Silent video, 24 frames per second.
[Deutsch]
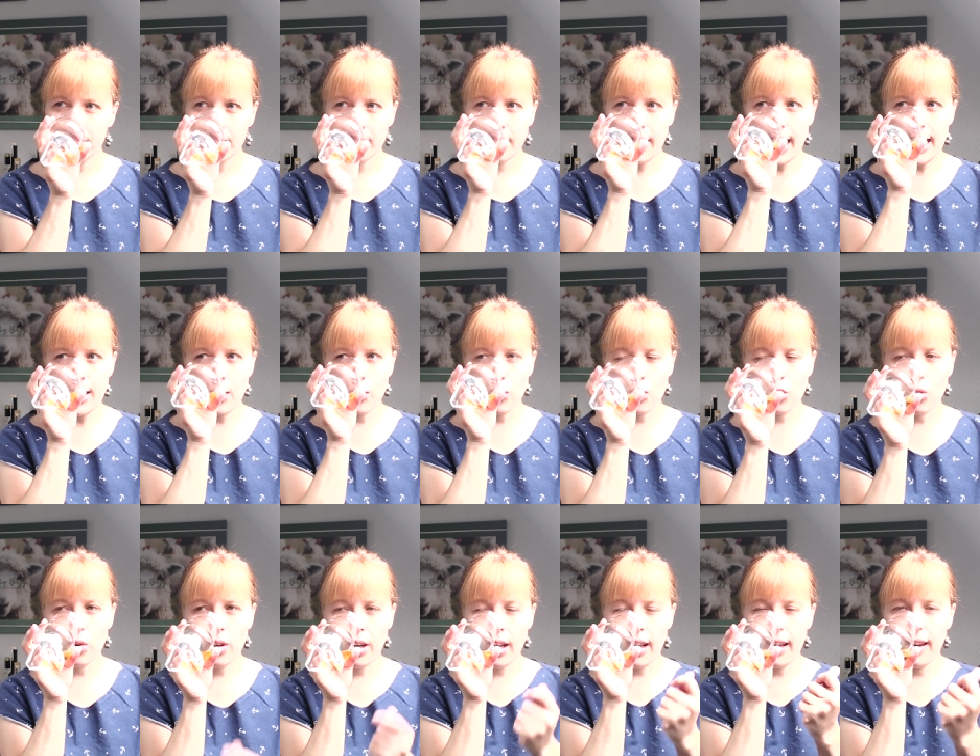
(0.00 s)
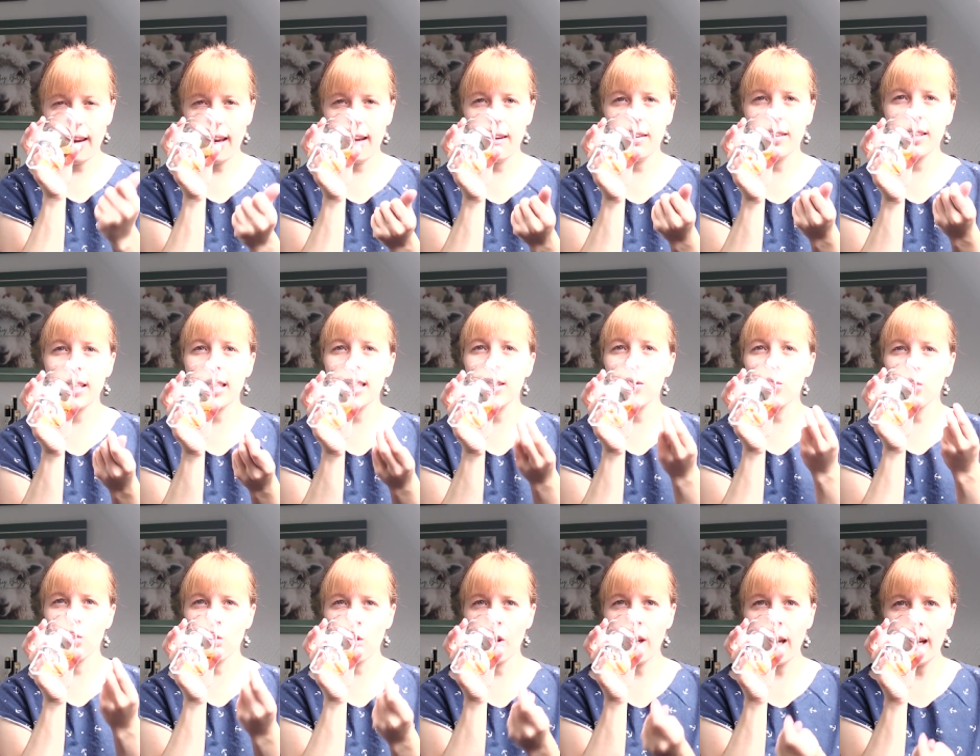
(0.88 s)
Also schon in Richtung
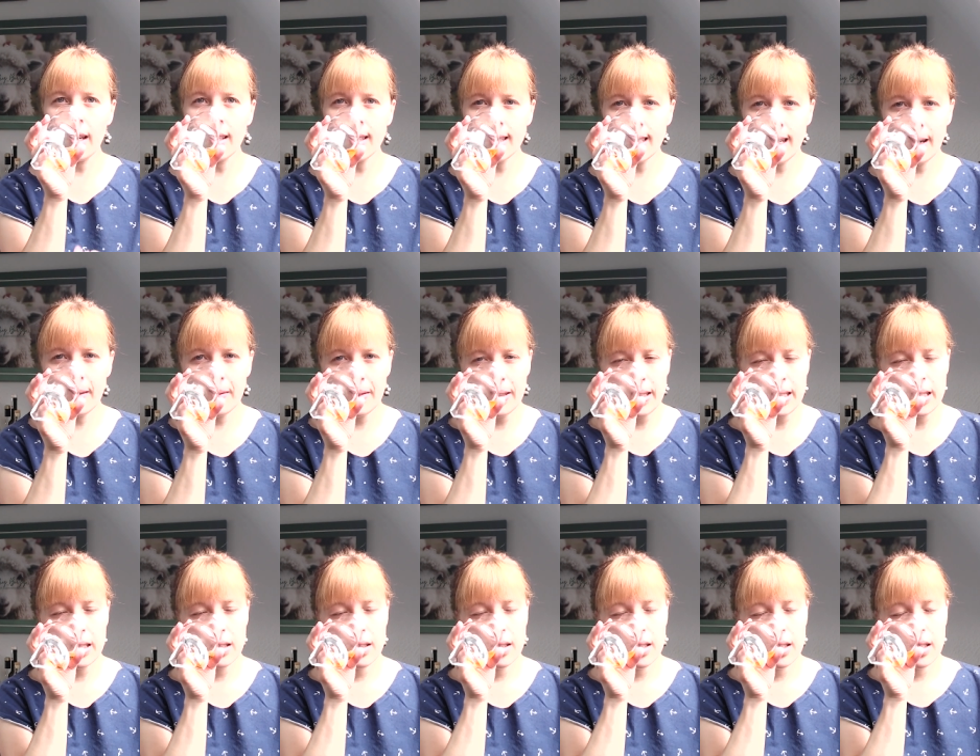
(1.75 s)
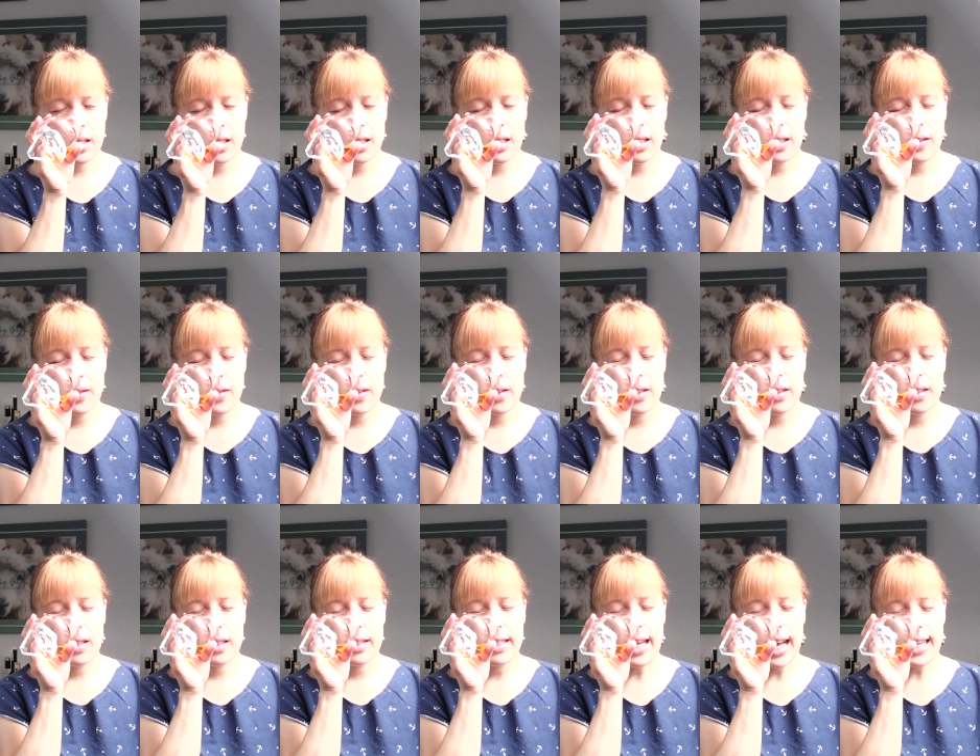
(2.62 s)
säuerlicher.
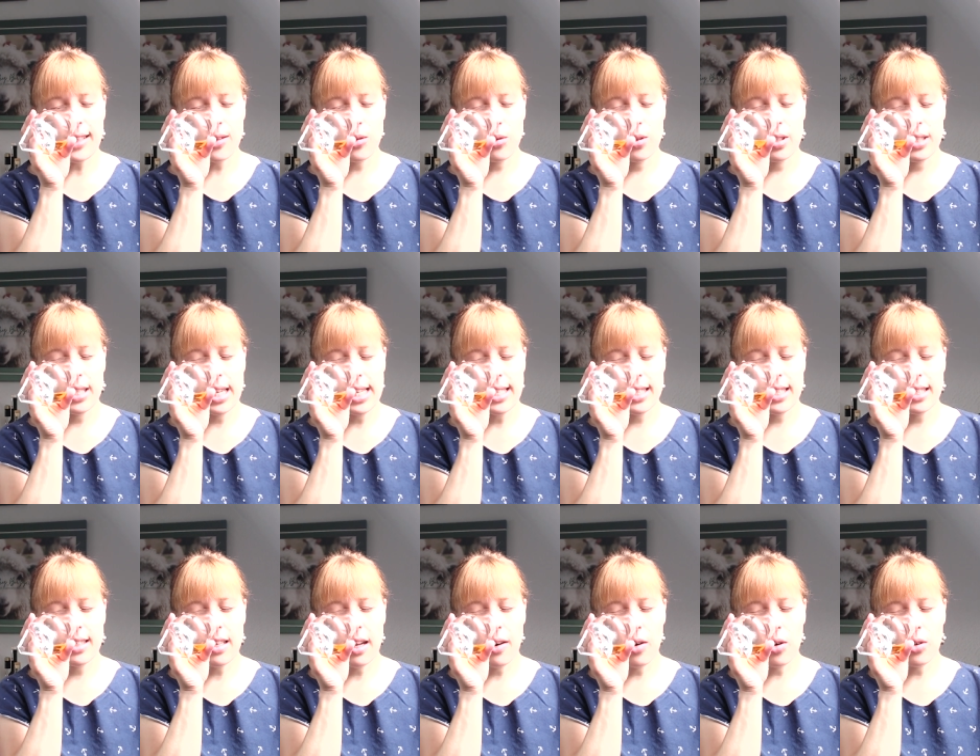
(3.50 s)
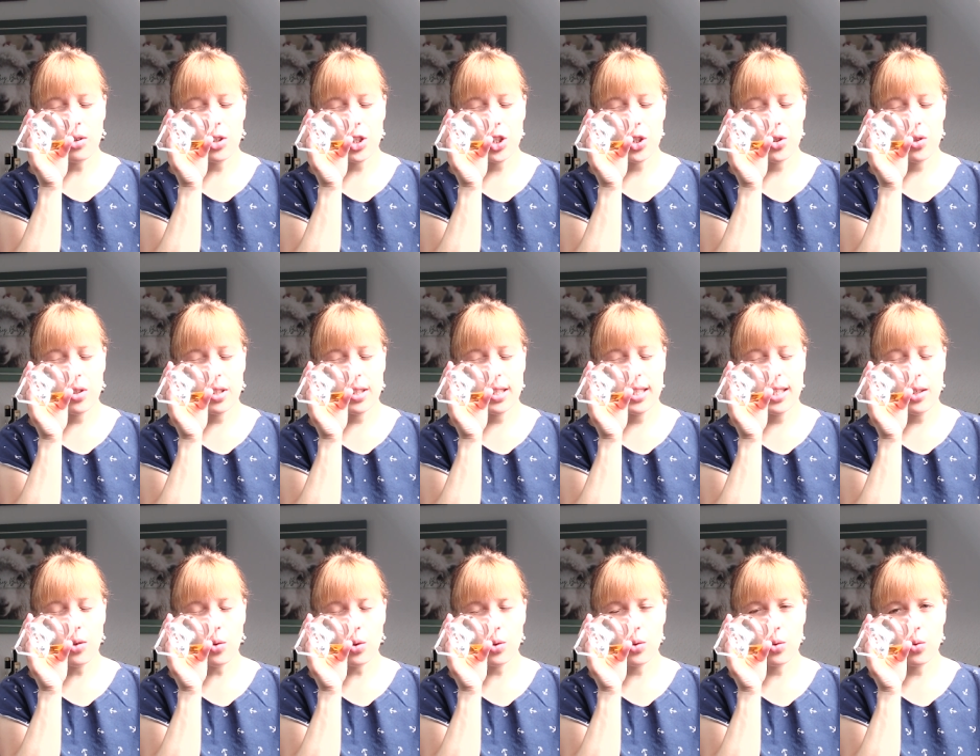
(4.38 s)
Dazu gesellt sich dann auch eine schöne
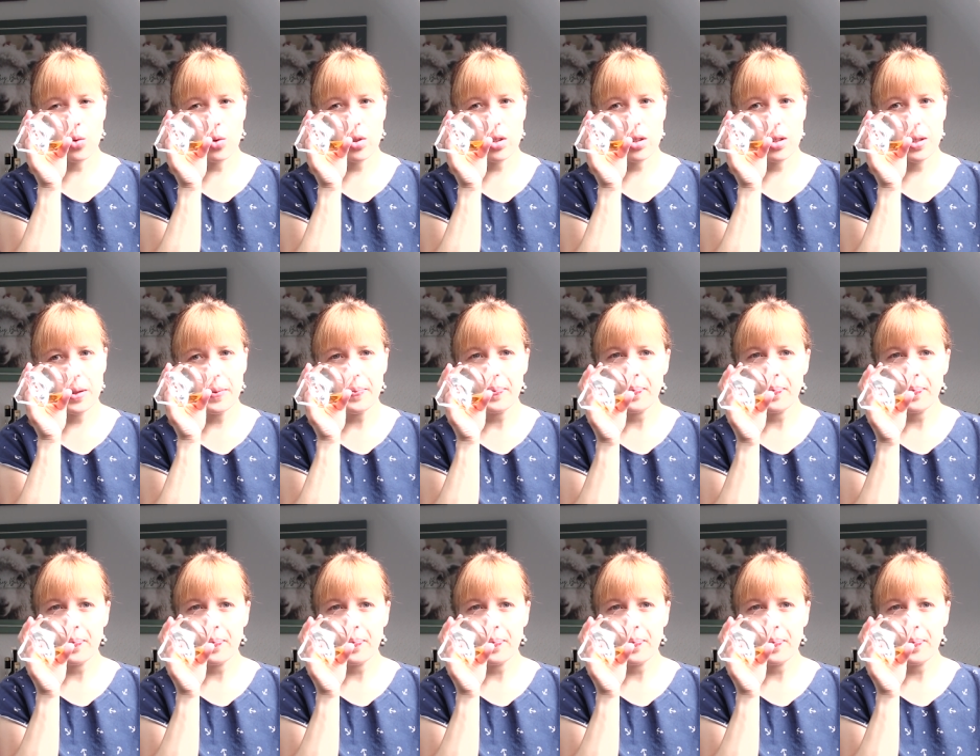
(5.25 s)
Zitrusnote.